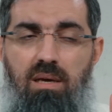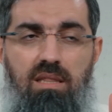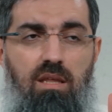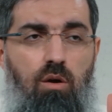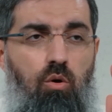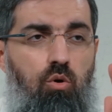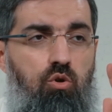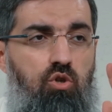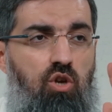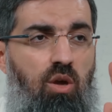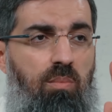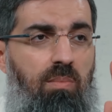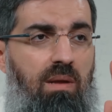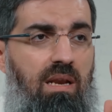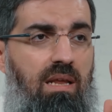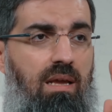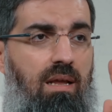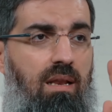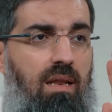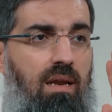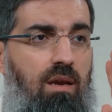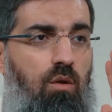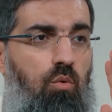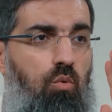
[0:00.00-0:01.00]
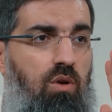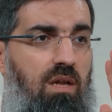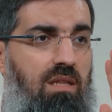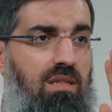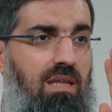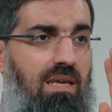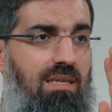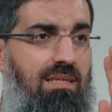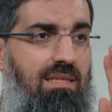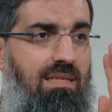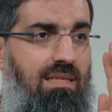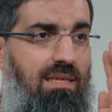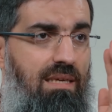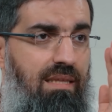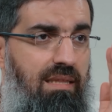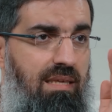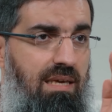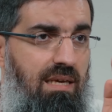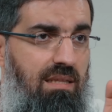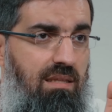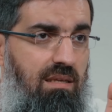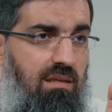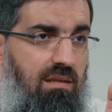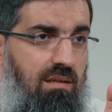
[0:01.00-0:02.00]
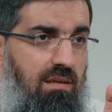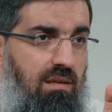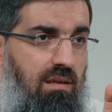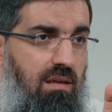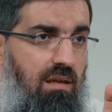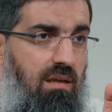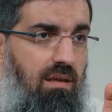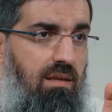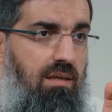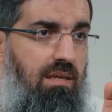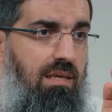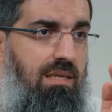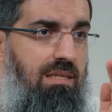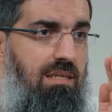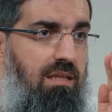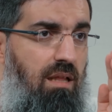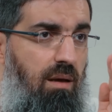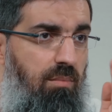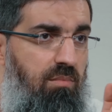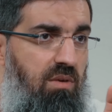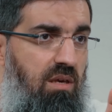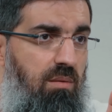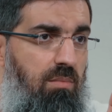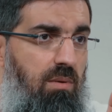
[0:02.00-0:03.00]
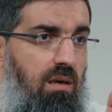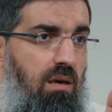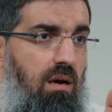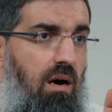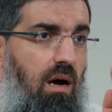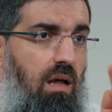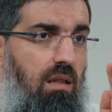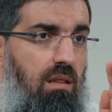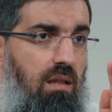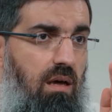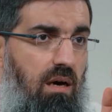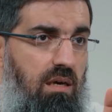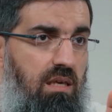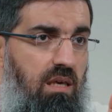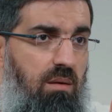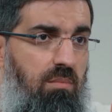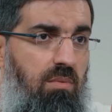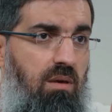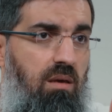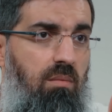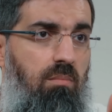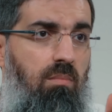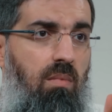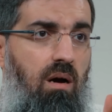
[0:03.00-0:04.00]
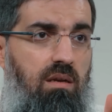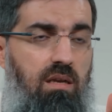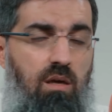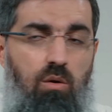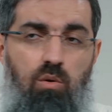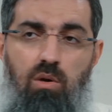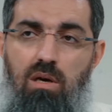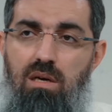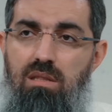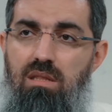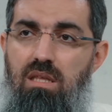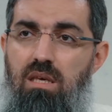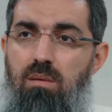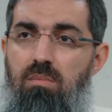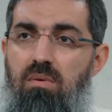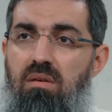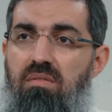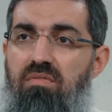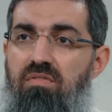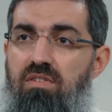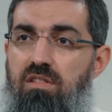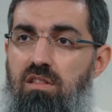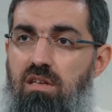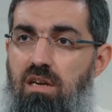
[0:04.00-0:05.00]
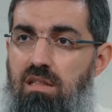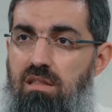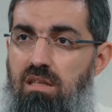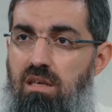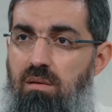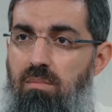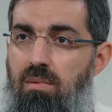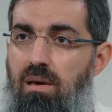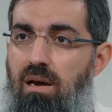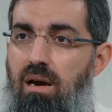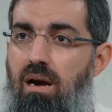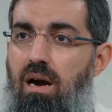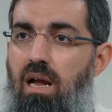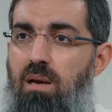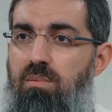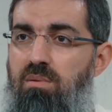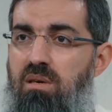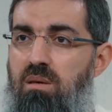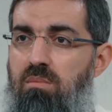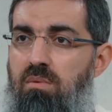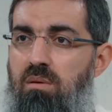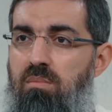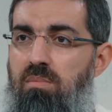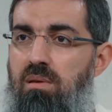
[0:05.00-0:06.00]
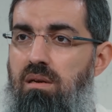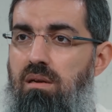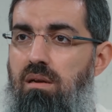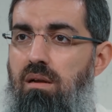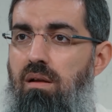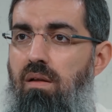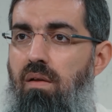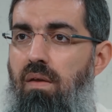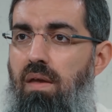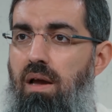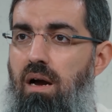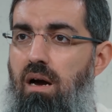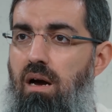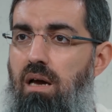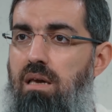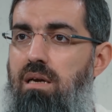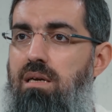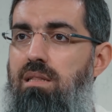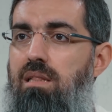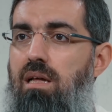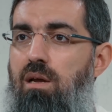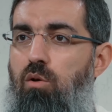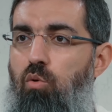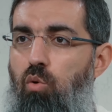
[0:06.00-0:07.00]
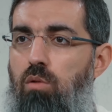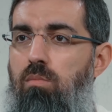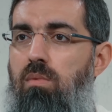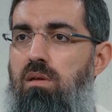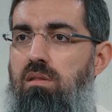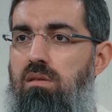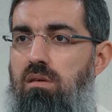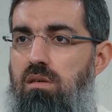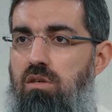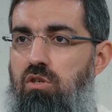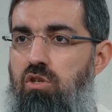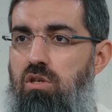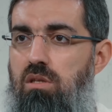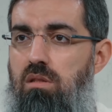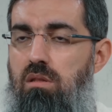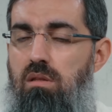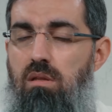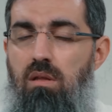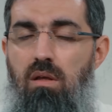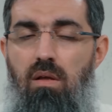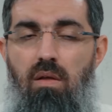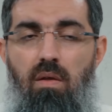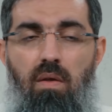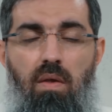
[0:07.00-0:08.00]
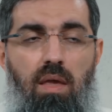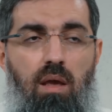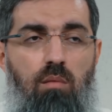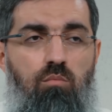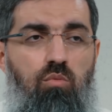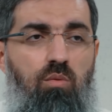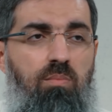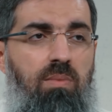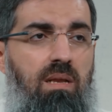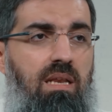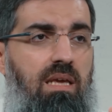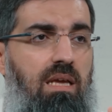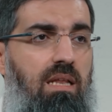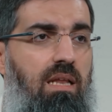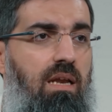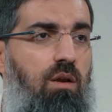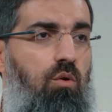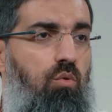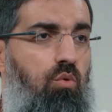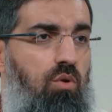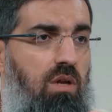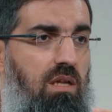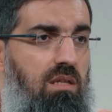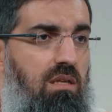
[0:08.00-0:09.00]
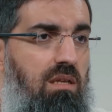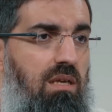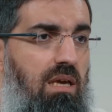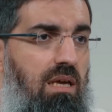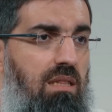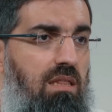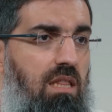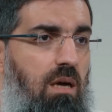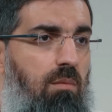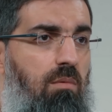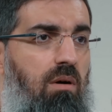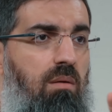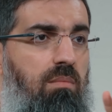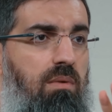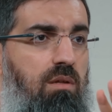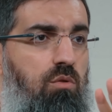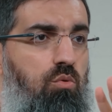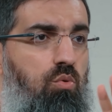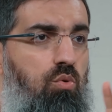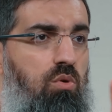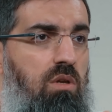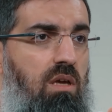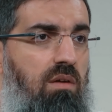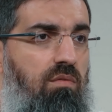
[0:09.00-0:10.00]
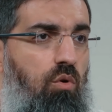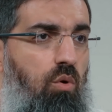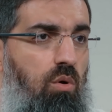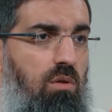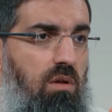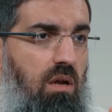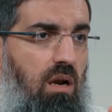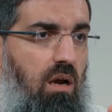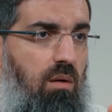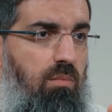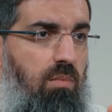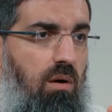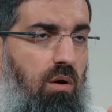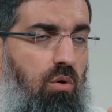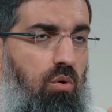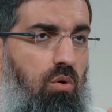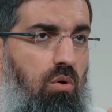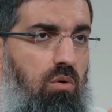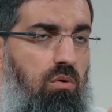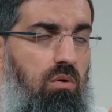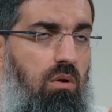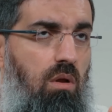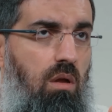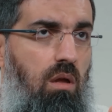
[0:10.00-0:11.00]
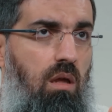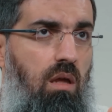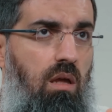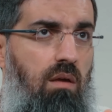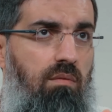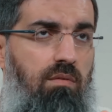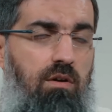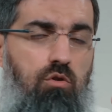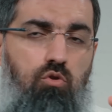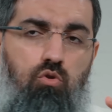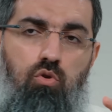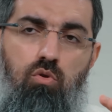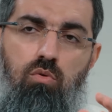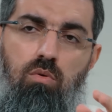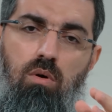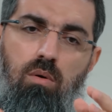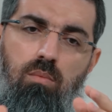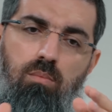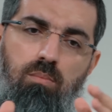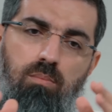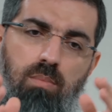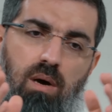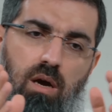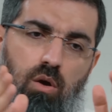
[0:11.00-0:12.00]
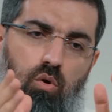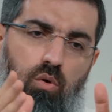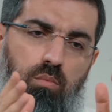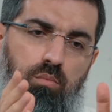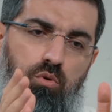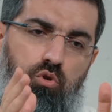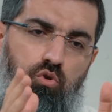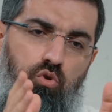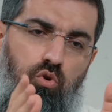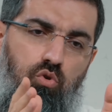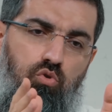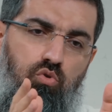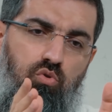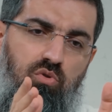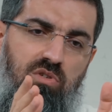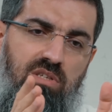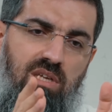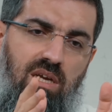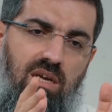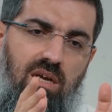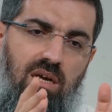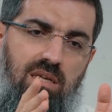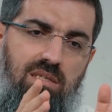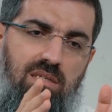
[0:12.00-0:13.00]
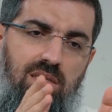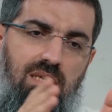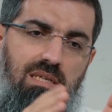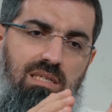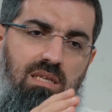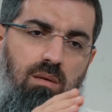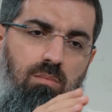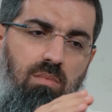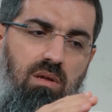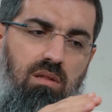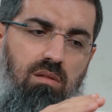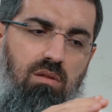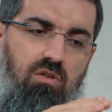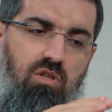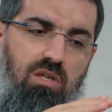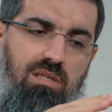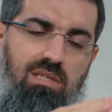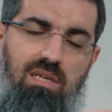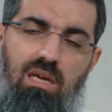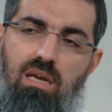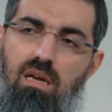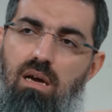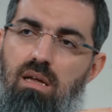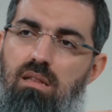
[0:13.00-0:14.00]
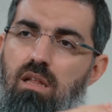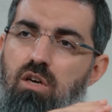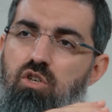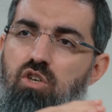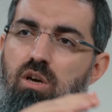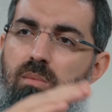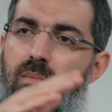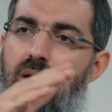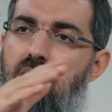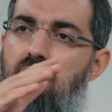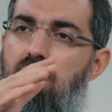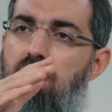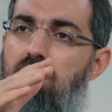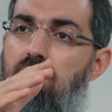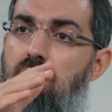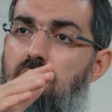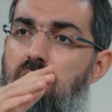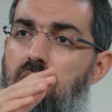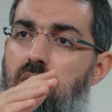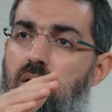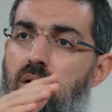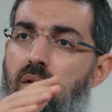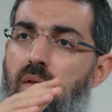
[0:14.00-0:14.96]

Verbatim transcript: pedagojik bilgileri üreten zihniyetin İslam gibi, Allah gibi, maneviyat gibi, fıtrat gibi, kalp gibi bir kaygıları olmadığı için bu bilgileri üretirken tamamen dünyevi olarak bakıyor ve bakıyor bir çocuğun zekası ne zaman işte zekanın aşamaları var.